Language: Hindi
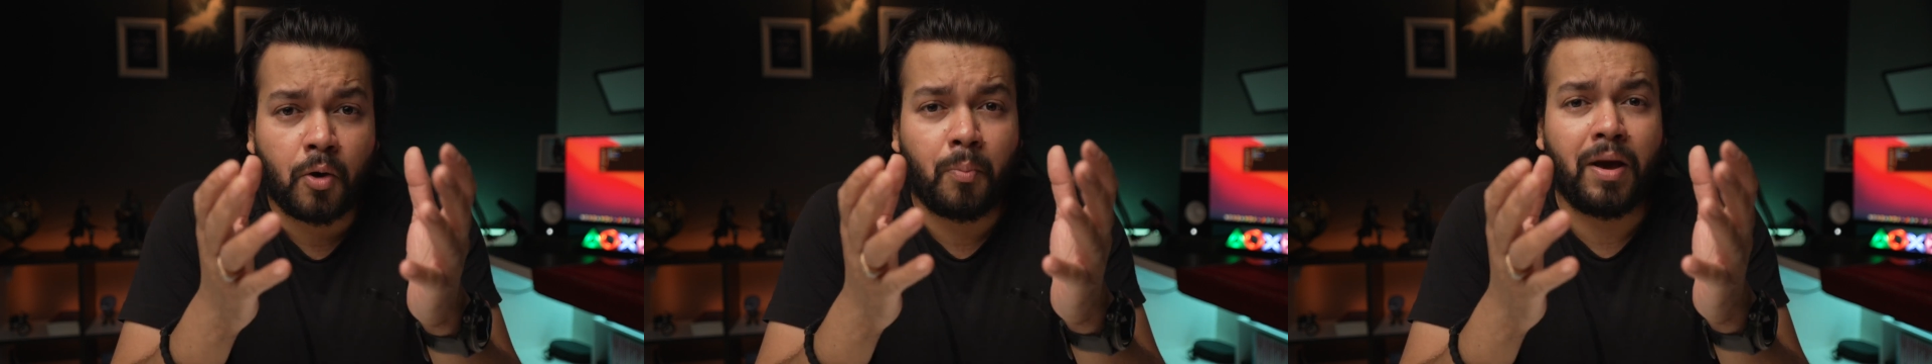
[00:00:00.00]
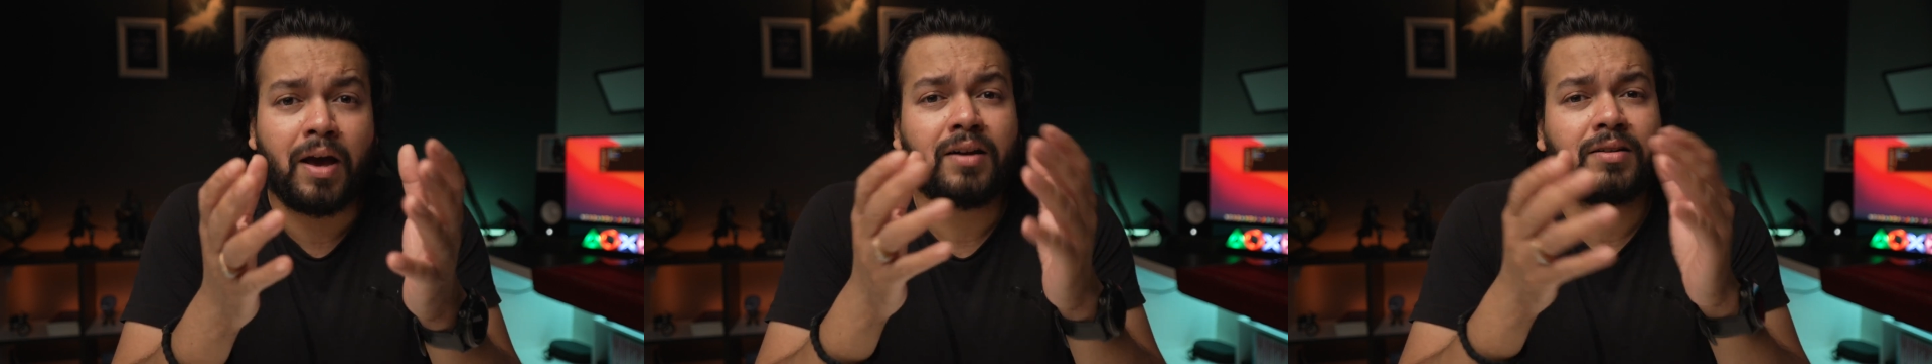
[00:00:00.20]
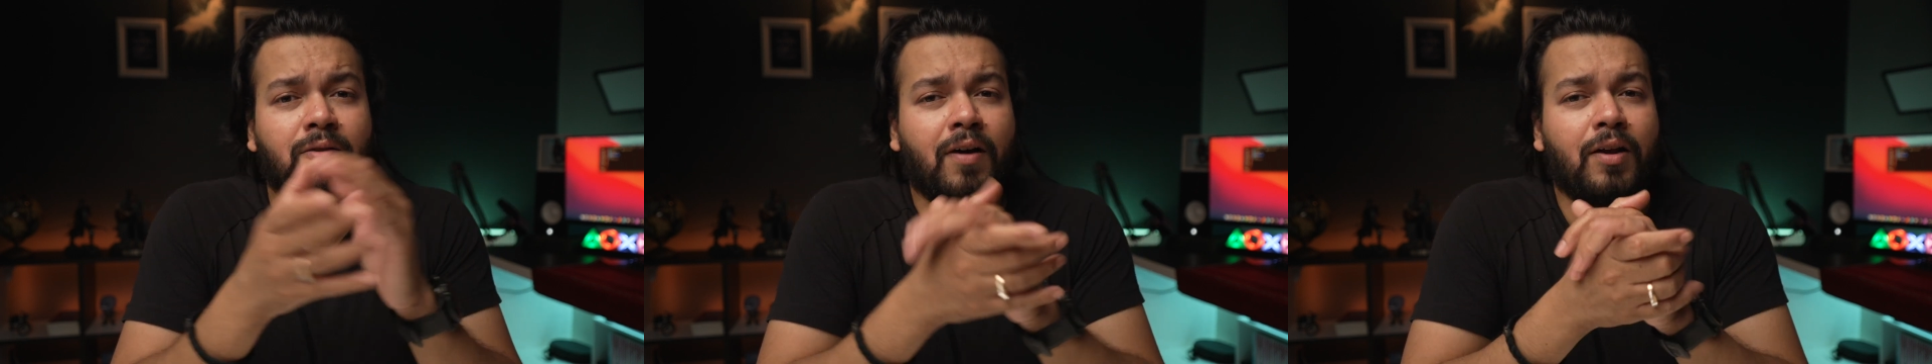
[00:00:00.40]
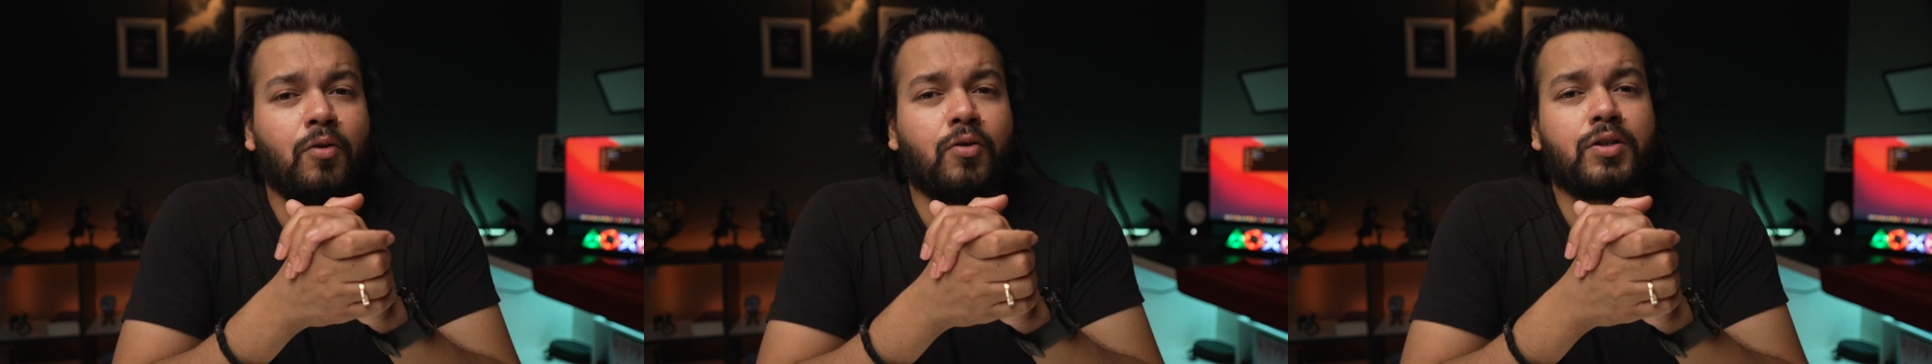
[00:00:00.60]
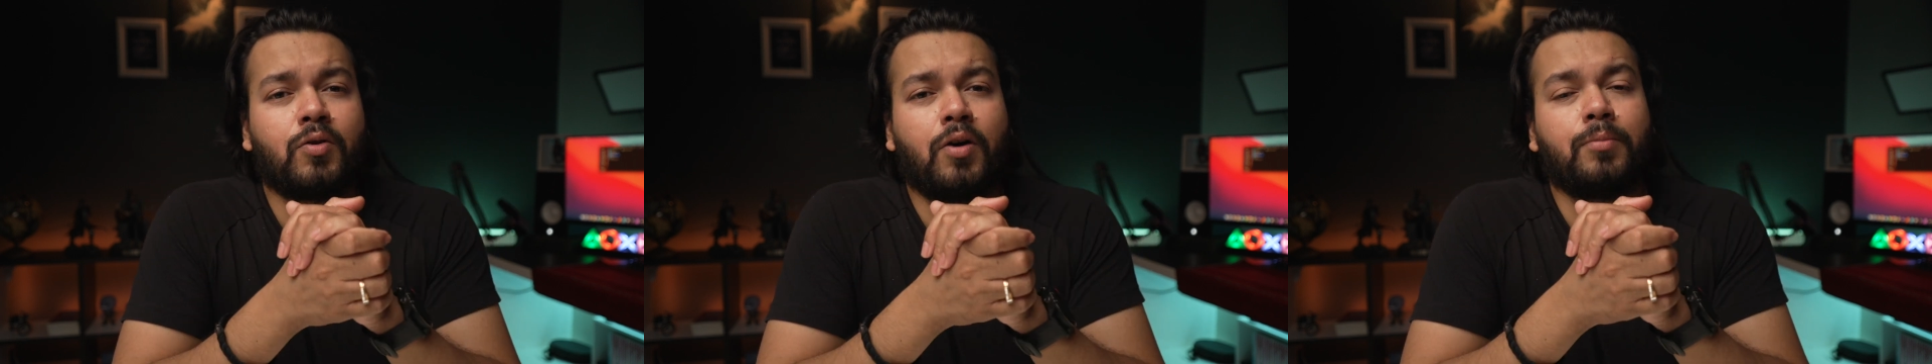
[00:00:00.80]
मैं हर सवालों
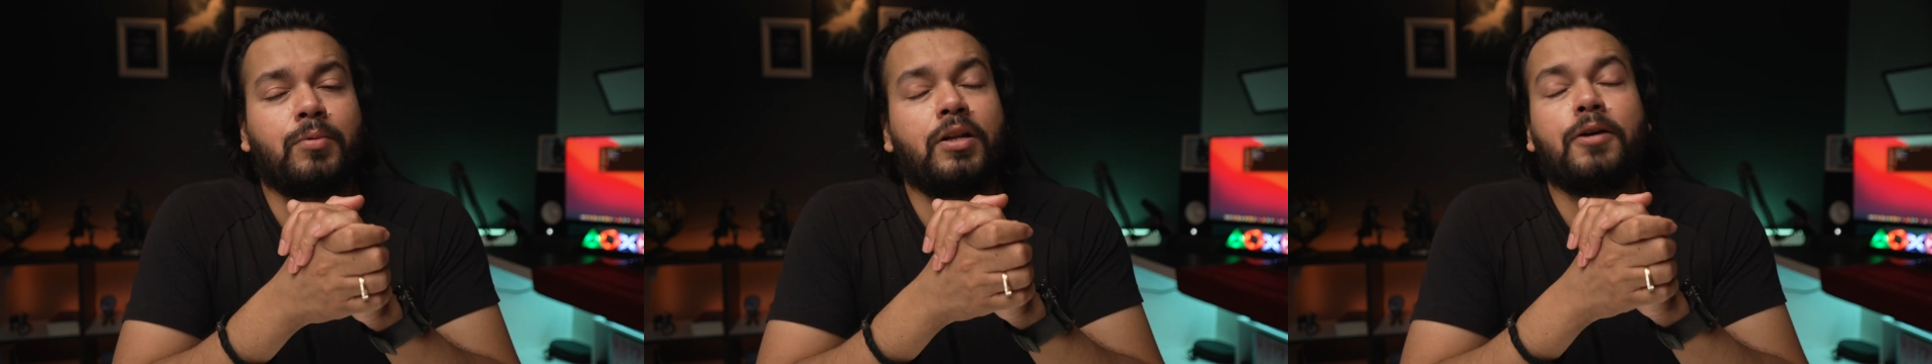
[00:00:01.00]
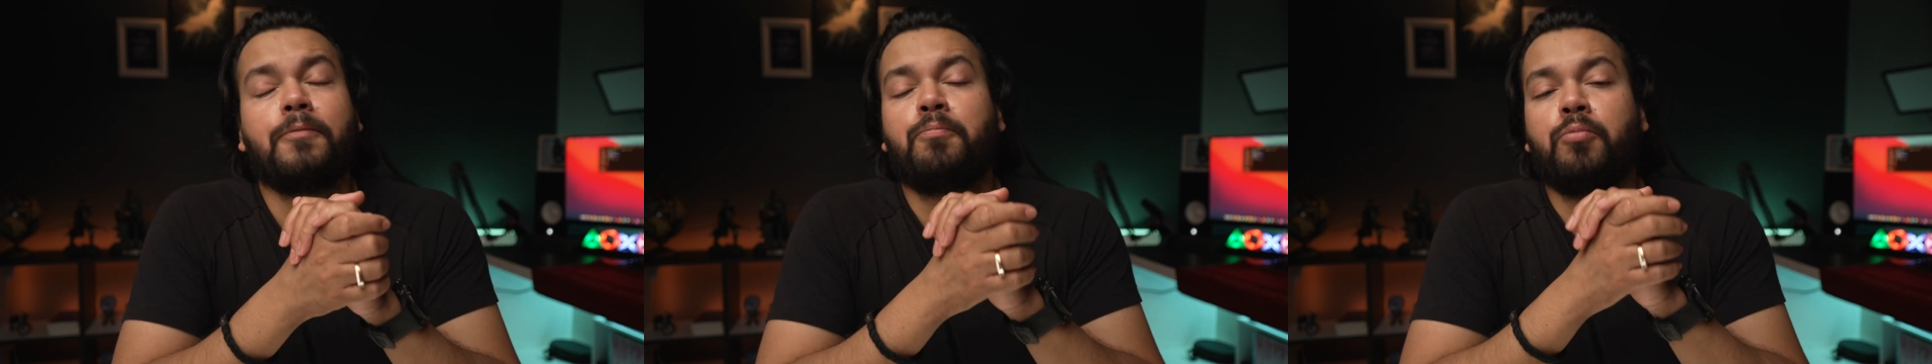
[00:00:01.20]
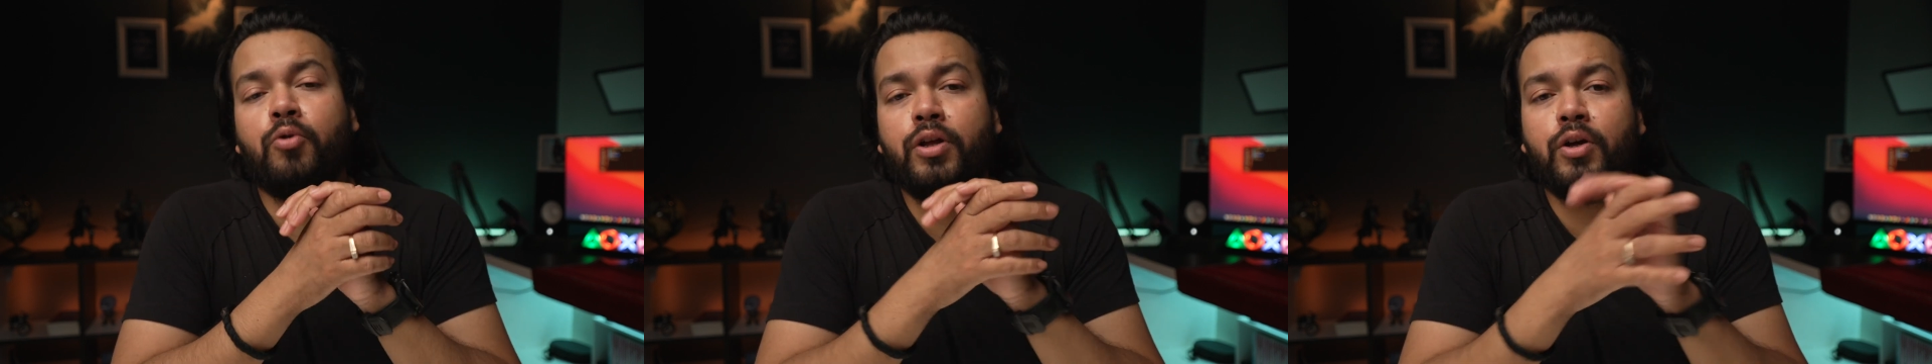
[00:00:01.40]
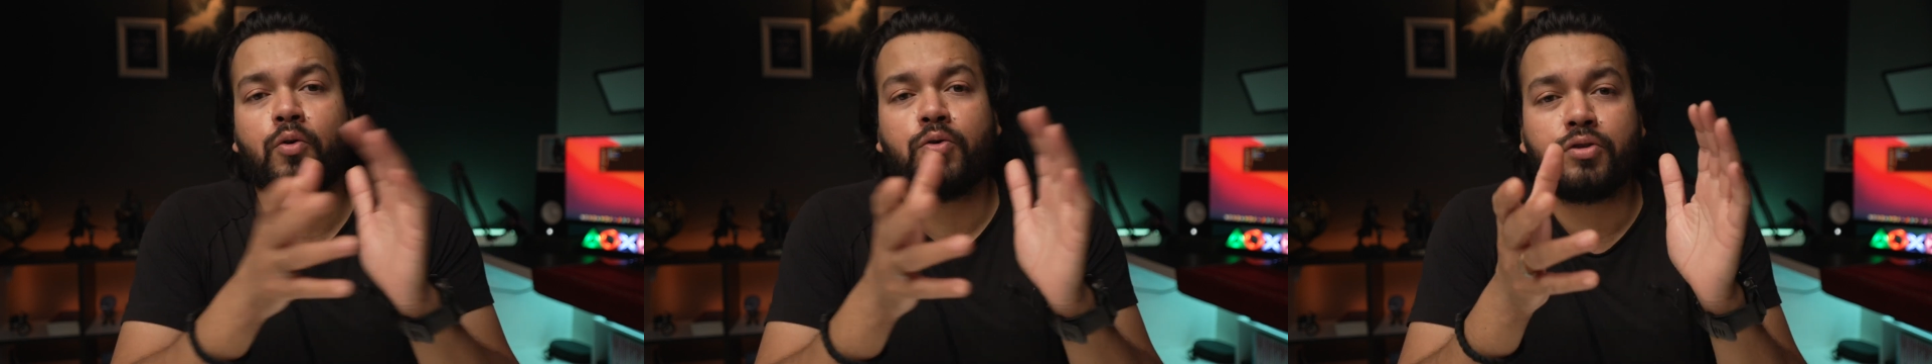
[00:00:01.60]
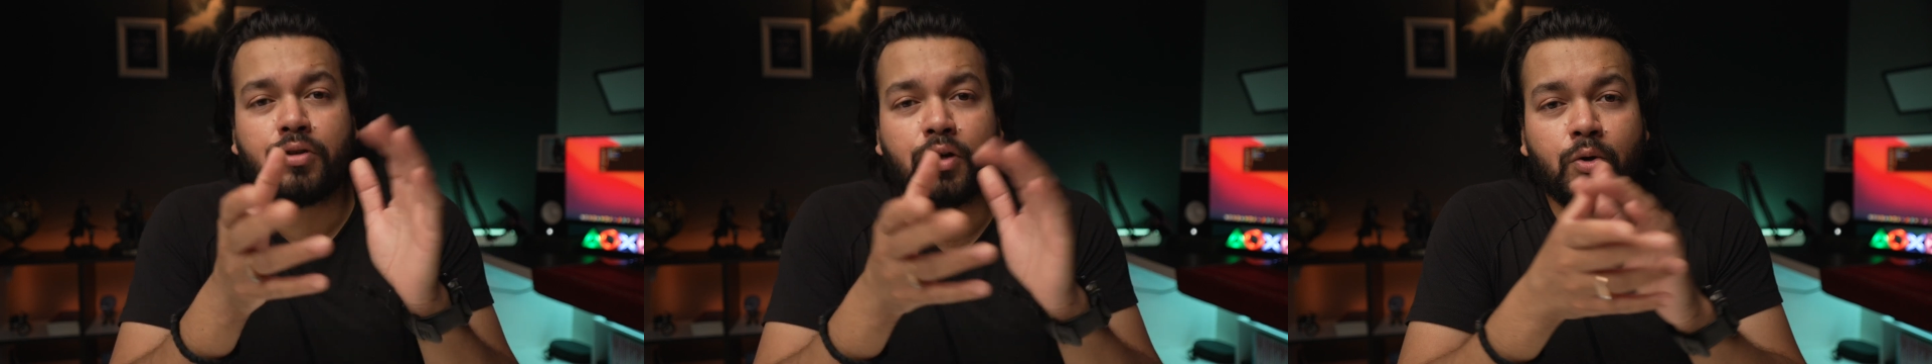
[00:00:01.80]
के जवाब देने की पूरी
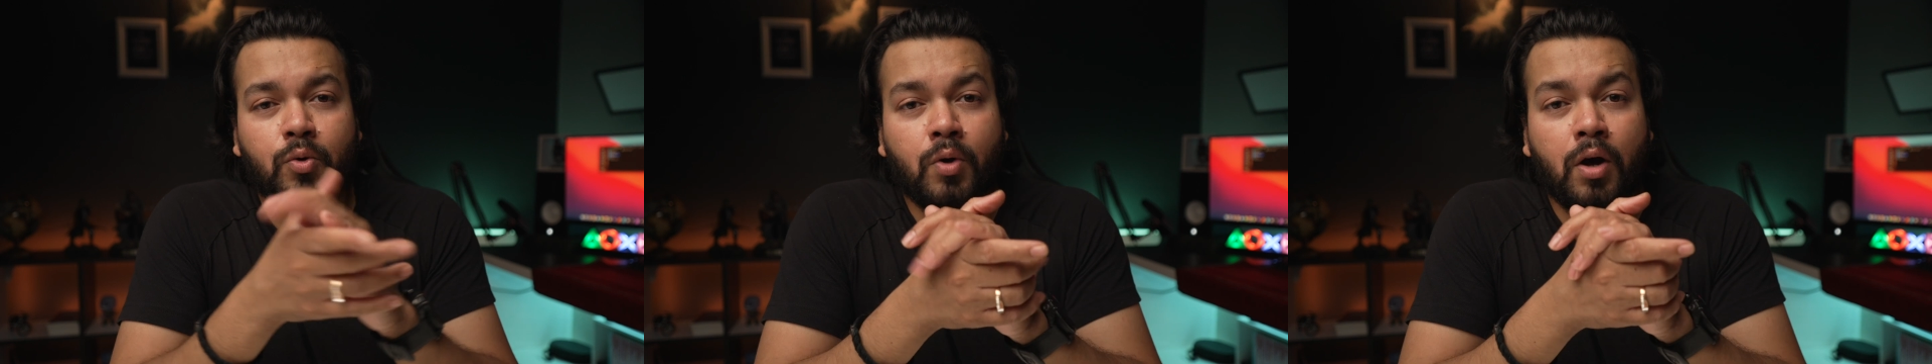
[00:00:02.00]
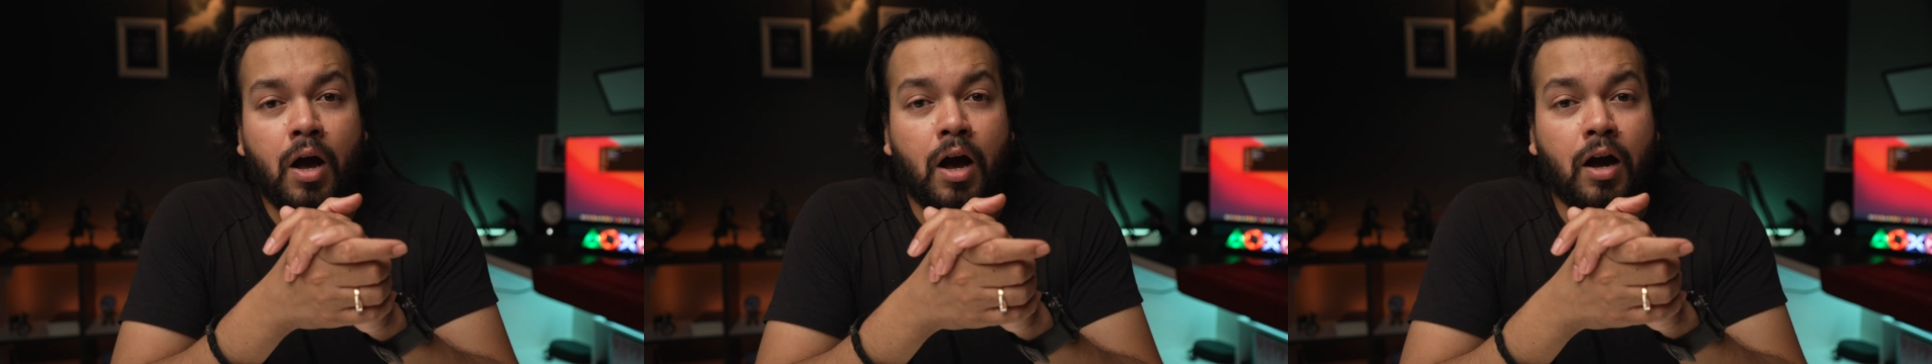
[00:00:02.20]
कोशिश करूंगा